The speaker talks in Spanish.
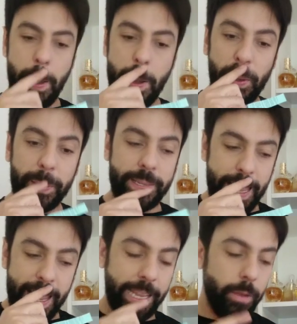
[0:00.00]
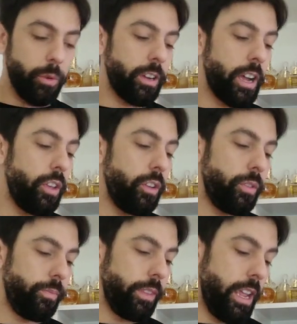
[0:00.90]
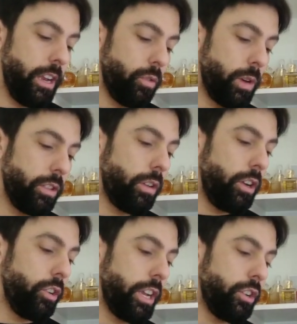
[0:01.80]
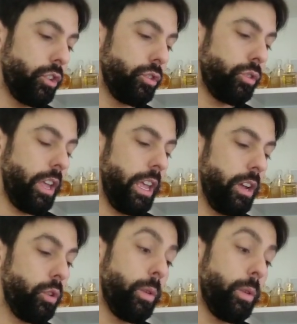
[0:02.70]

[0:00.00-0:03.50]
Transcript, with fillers: no se ha equivocado en cuanto a lo que nos eh,